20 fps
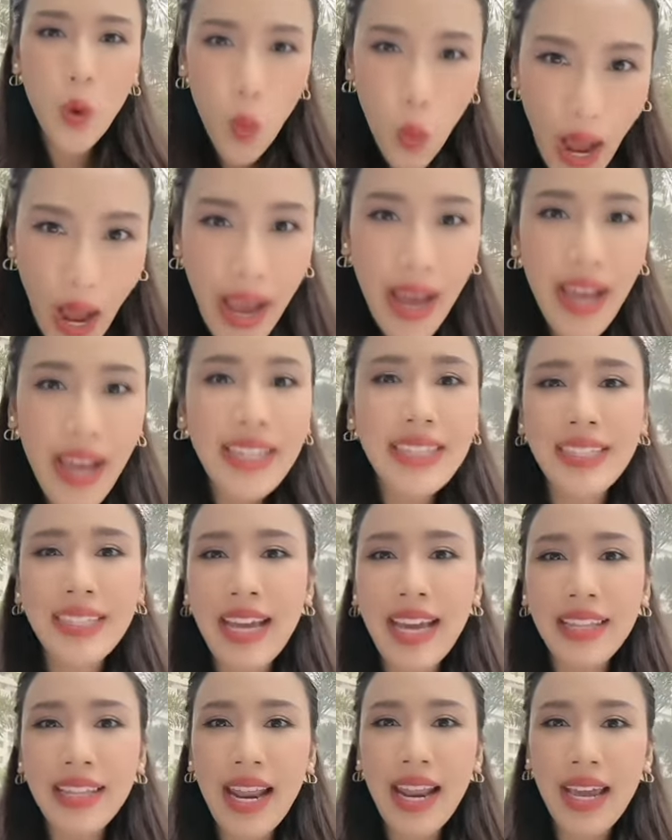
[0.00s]
เมื่อวาน
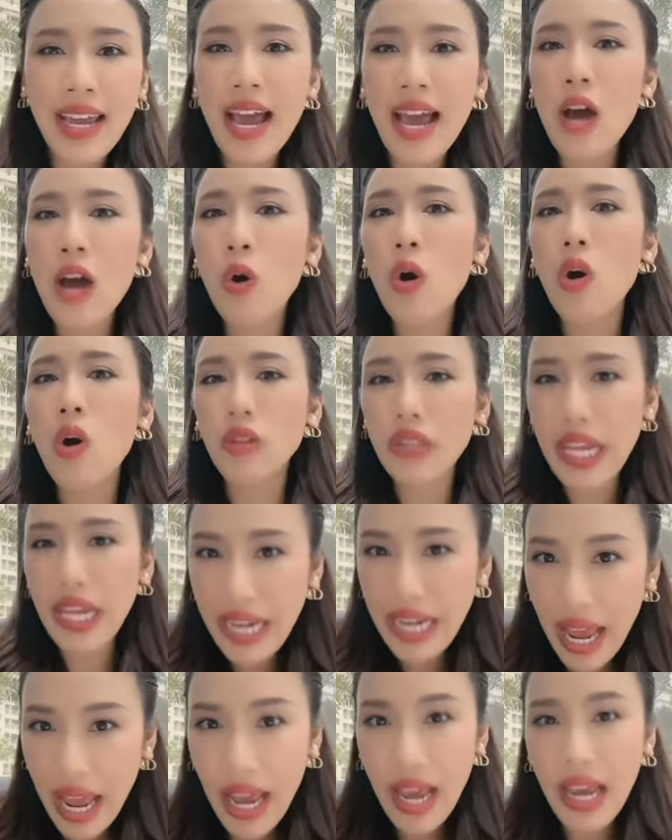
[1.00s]
การถแถลงข่าวของท
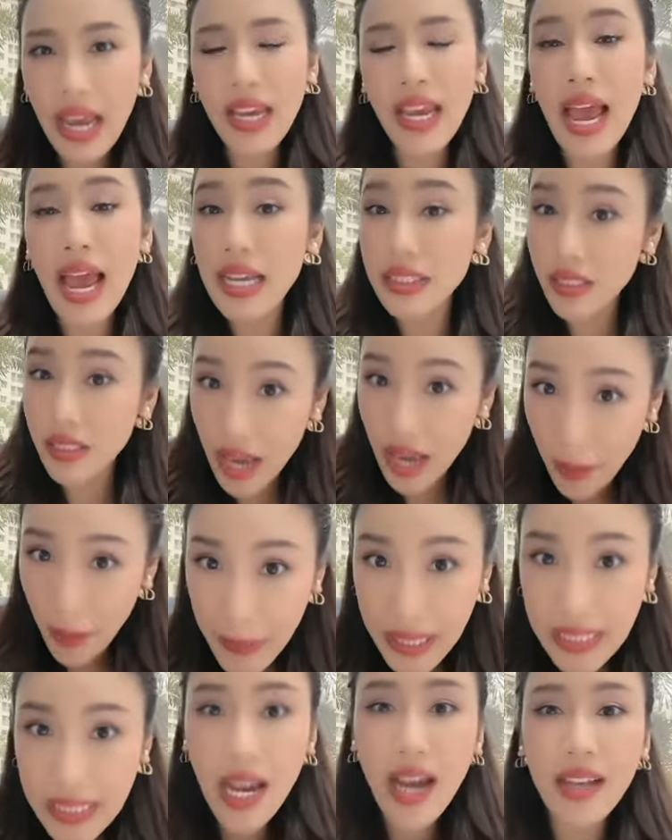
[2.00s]
นายอาจจะยัง
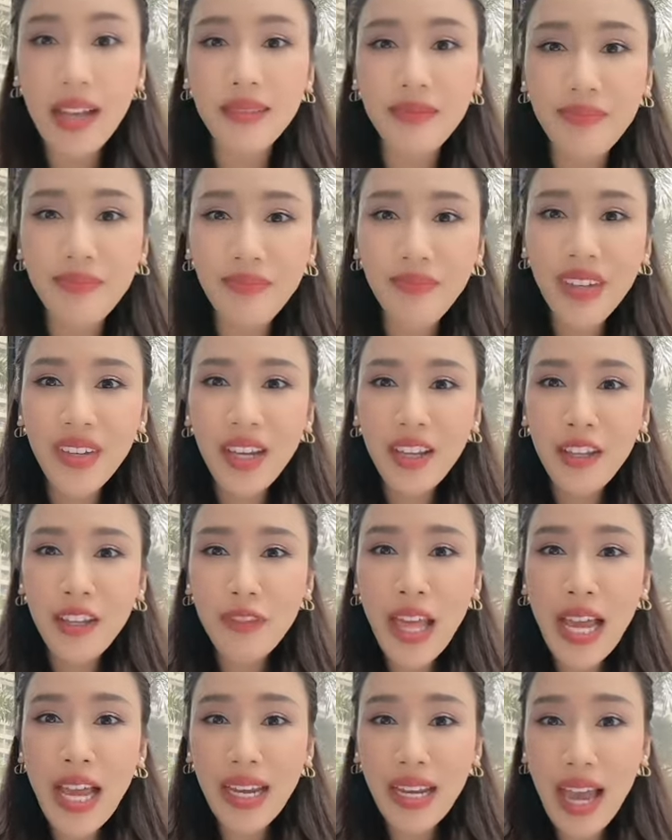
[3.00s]
ไม่ชัด
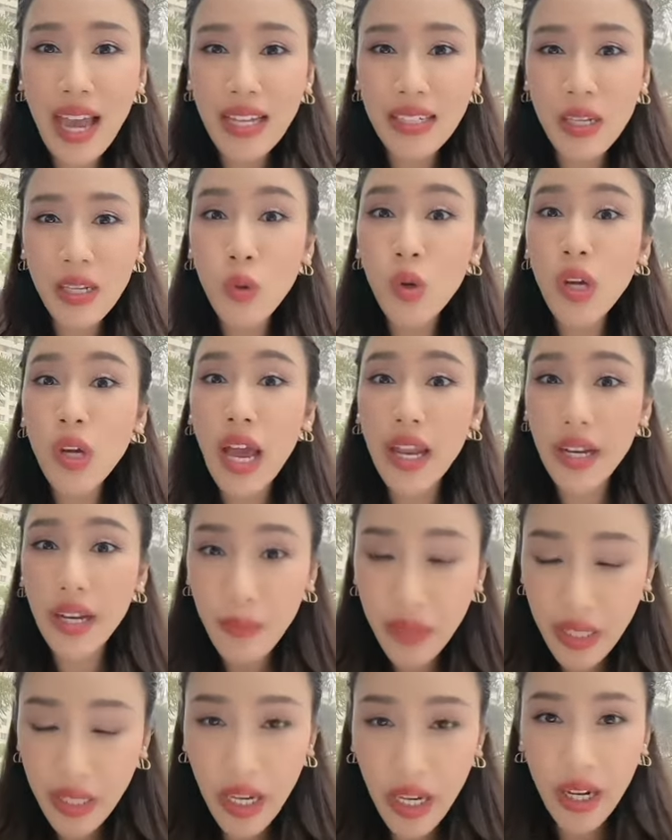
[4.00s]
แต่การที่ผู้การ
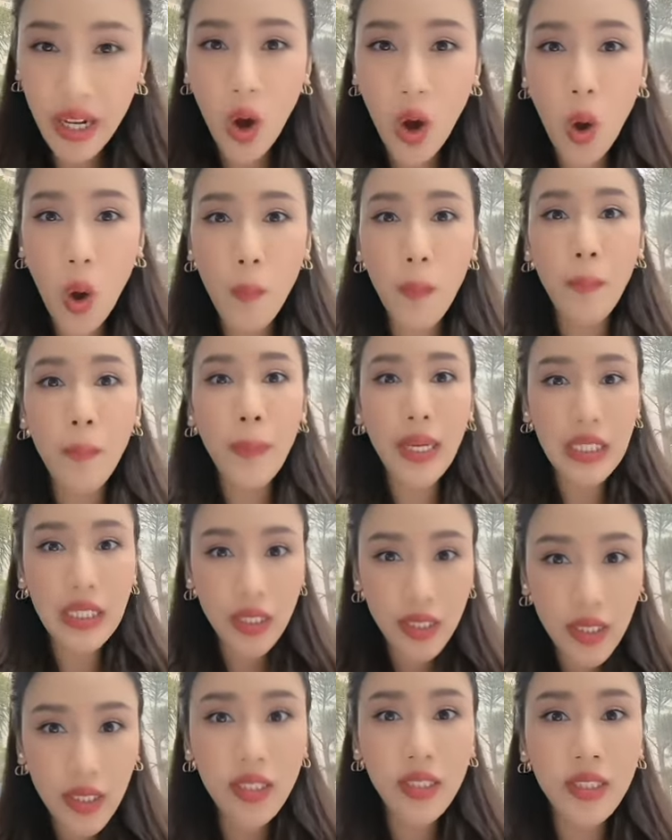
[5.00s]
นำเกียรติออกมาเปิ
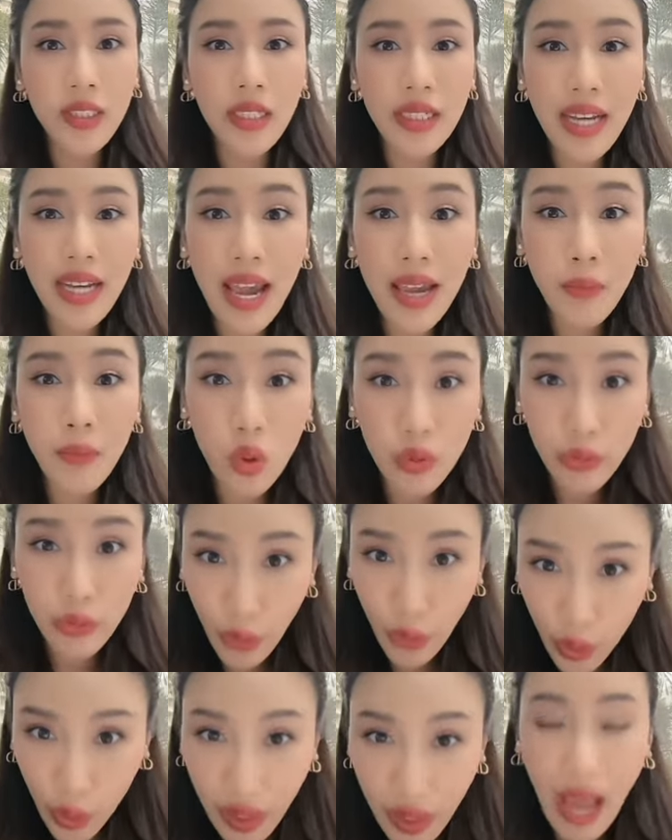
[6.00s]
ดชื่อนายพล
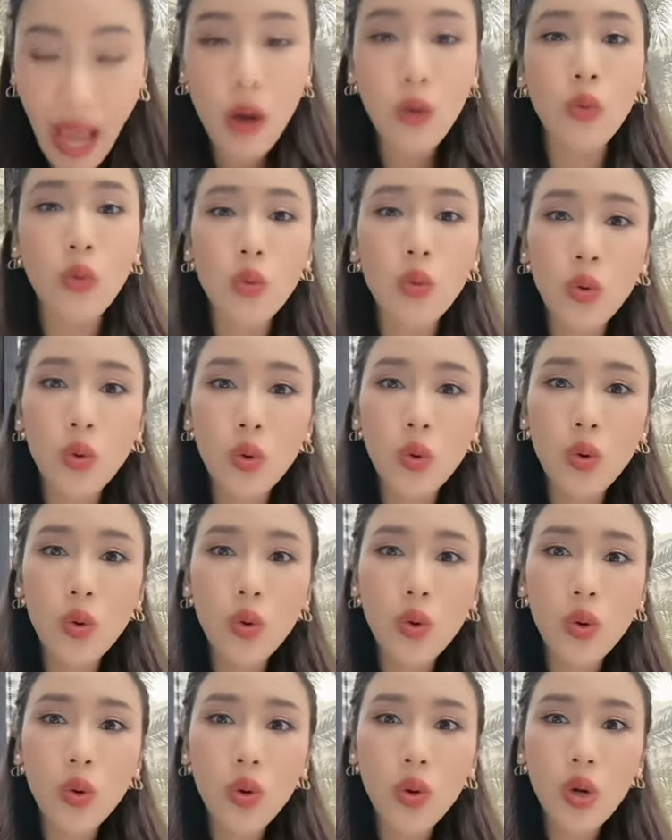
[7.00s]
ต่อเต่า
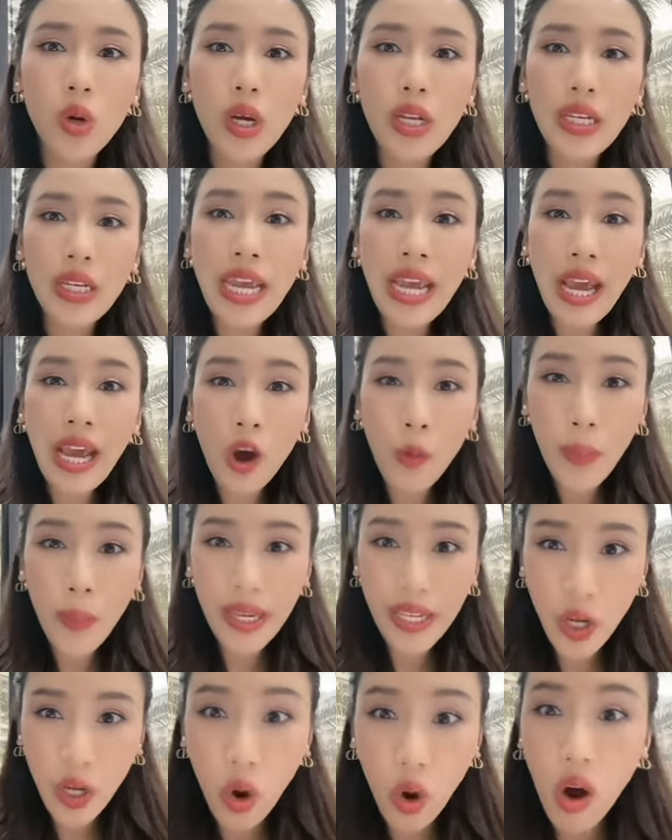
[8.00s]
ที่เข้า
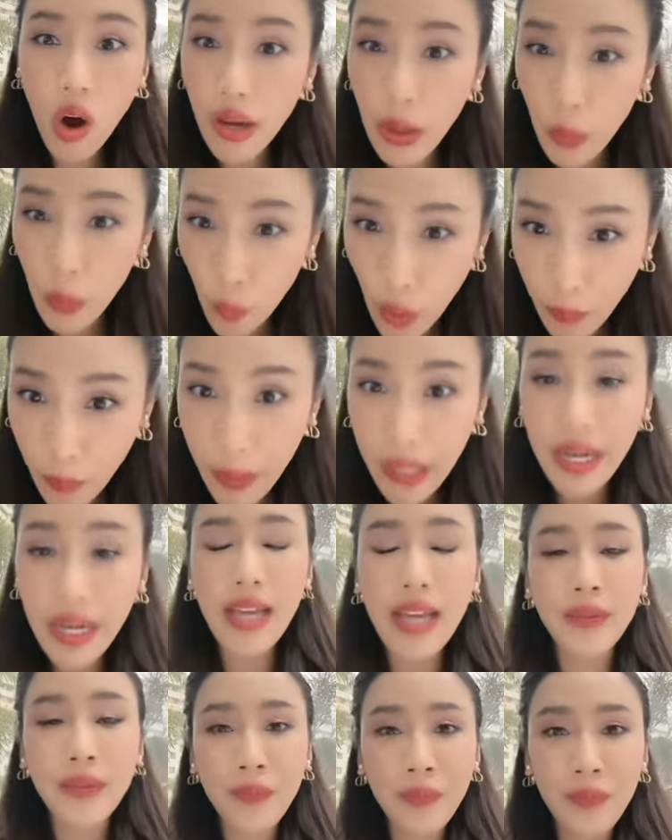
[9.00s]
ไปเกี่ยวข้องกับเว็บพ
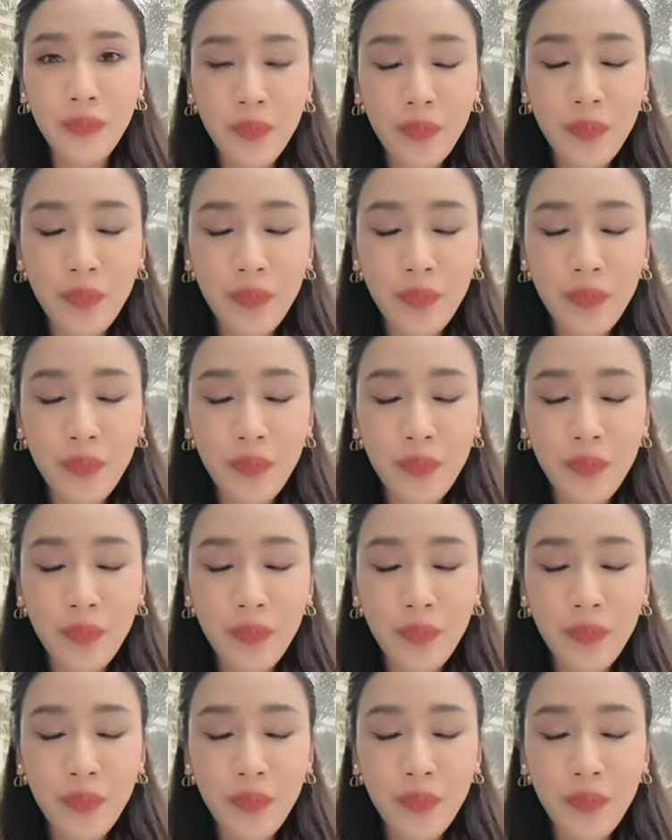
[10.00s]
นัน